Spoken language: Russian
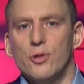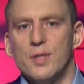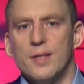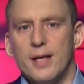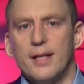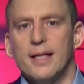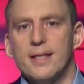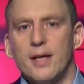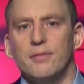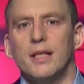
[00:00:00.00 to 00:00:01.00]
ее сестра,
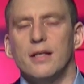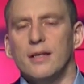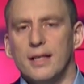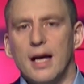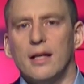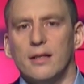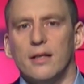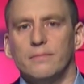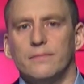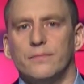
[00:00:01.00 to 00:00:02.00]
наставники и коллеги.